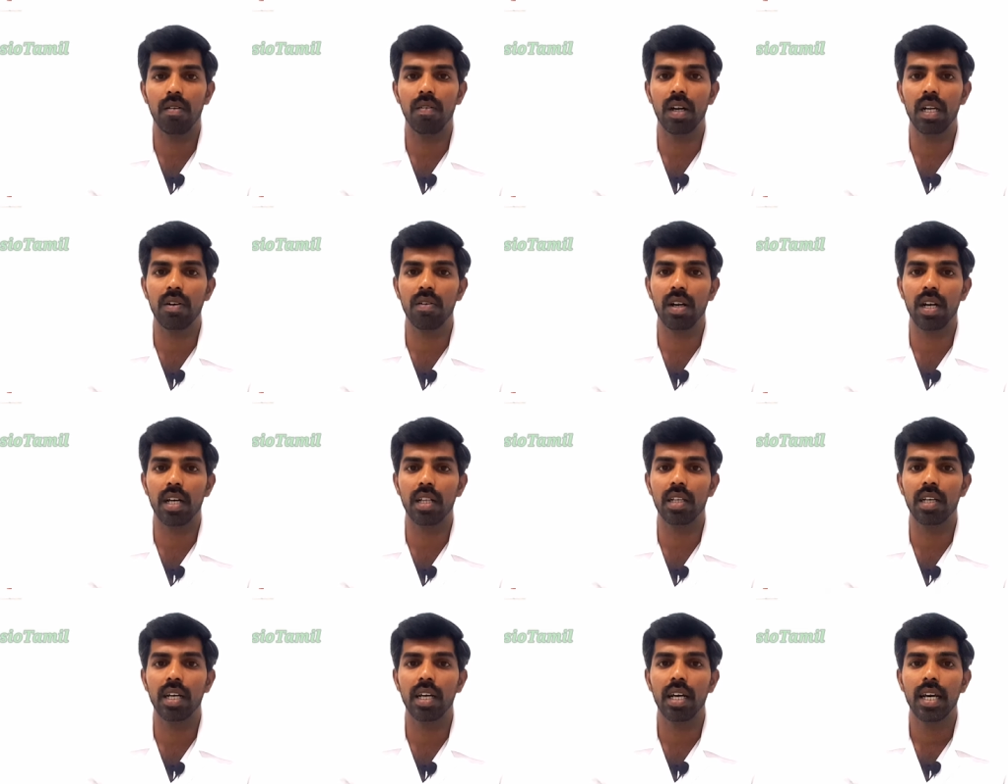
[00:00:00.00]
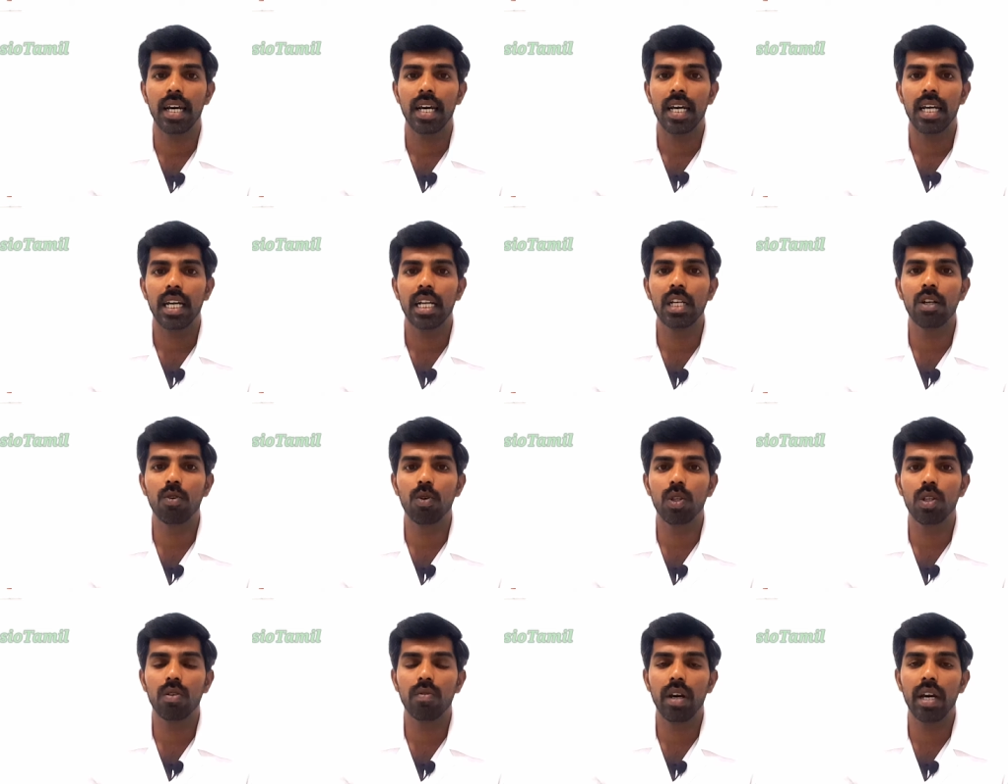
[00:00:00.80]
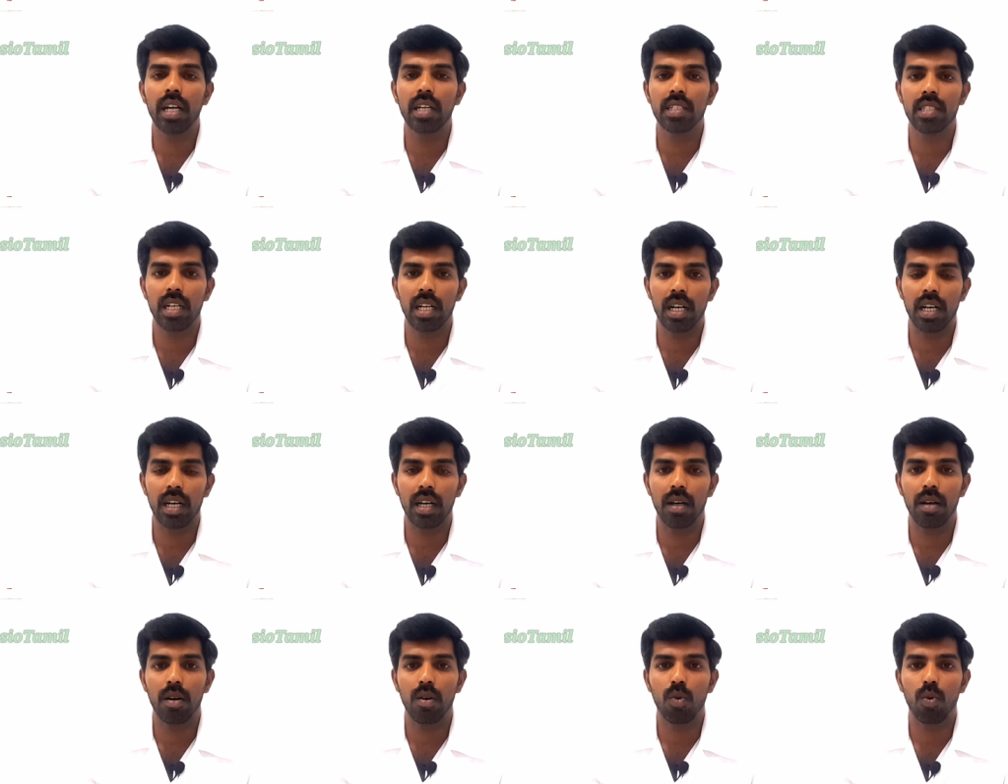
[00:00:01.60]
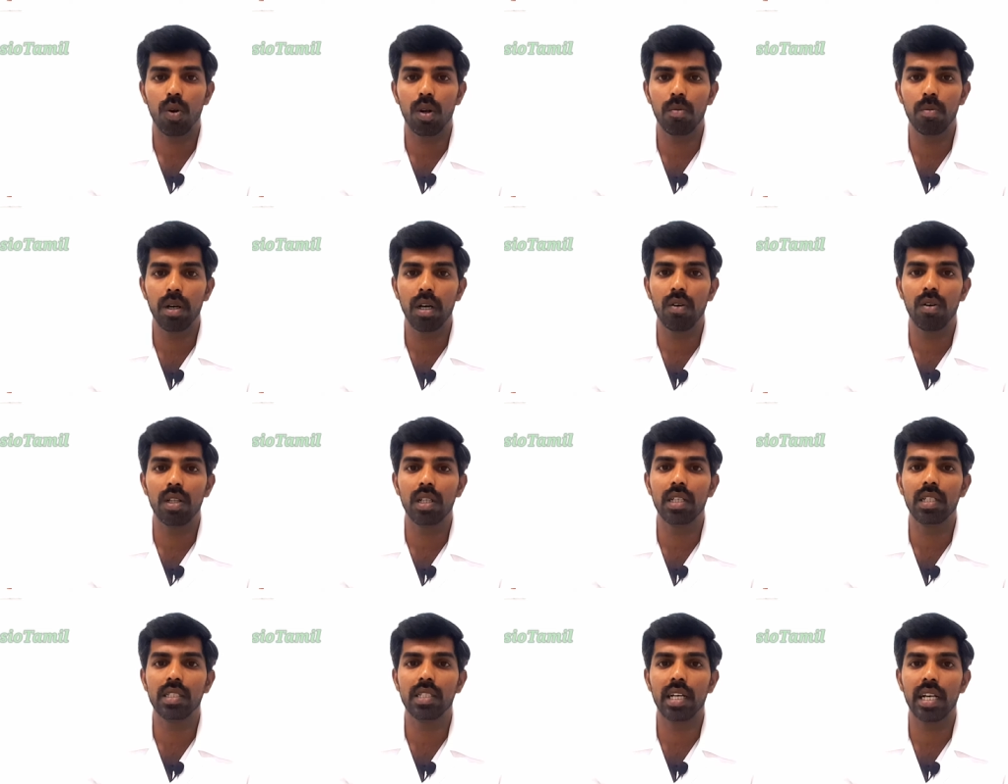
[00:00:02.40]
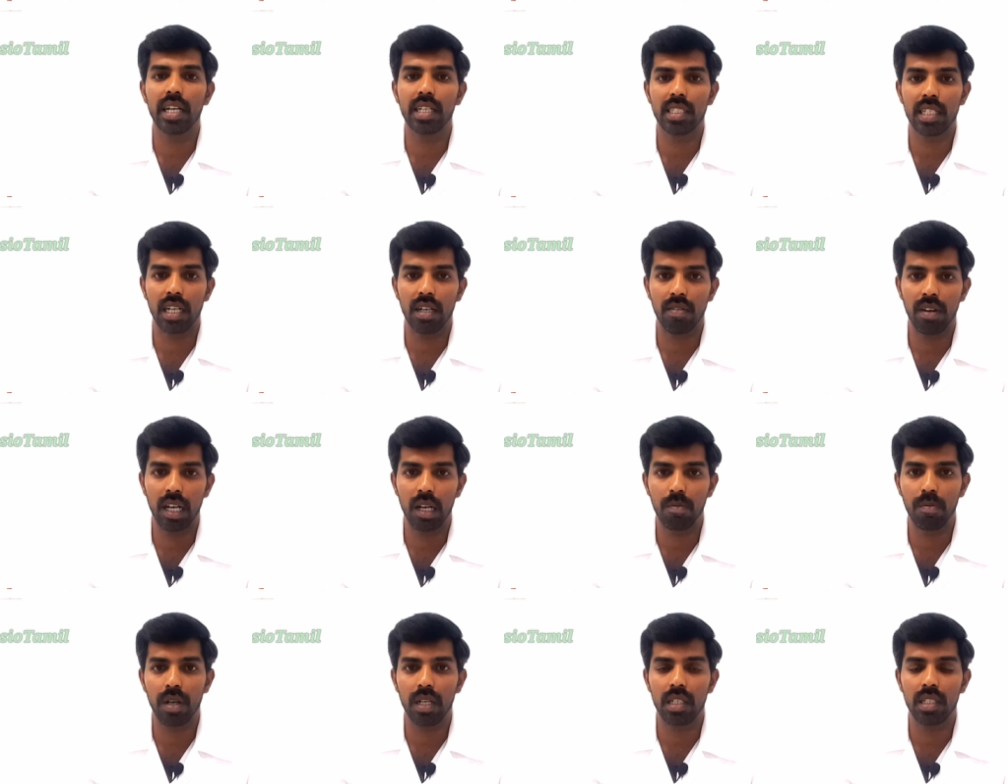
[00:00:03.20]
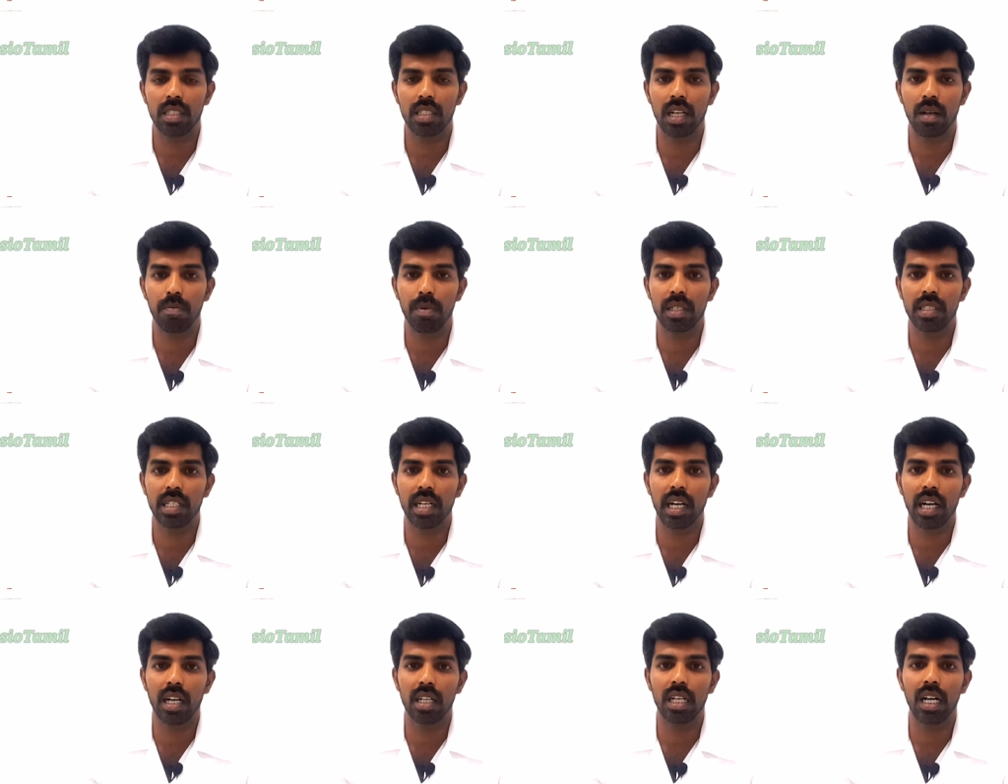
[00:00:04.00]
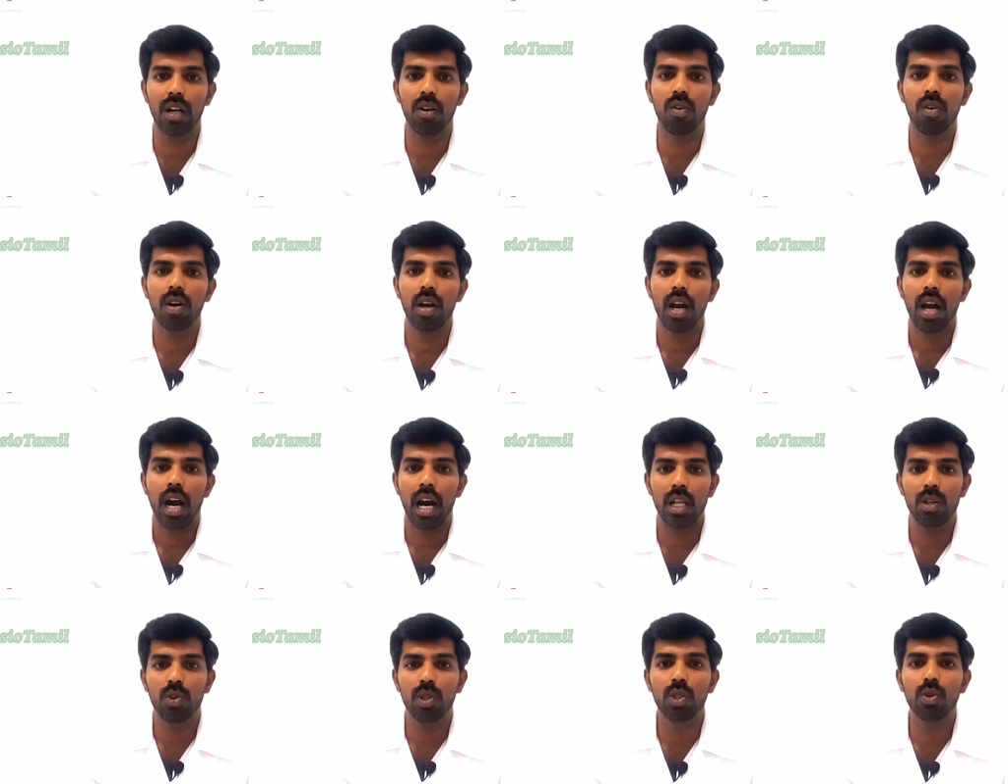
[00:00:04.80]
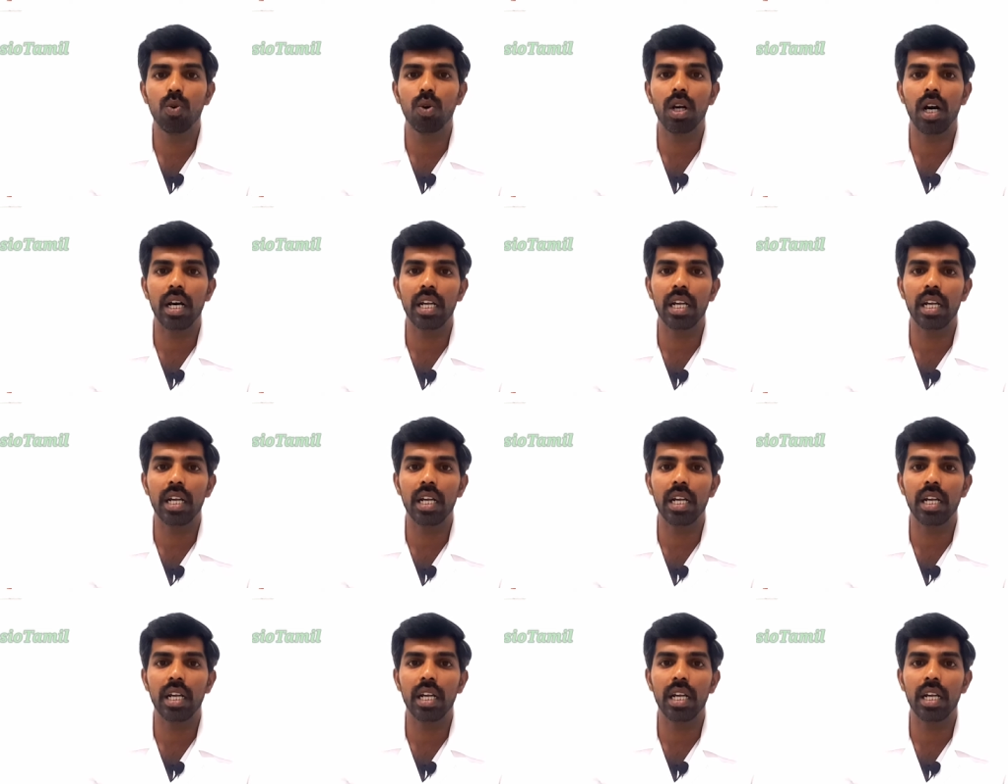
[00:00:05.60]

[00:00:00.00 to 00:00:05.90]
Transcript: வழி வராது இன்னும் வந்து வேறு சில உடம்புல வந்து சீரியஸான வேறு பிற சில பிரச்சனைகள் இருந்தாலும் அது வந்து ஒரு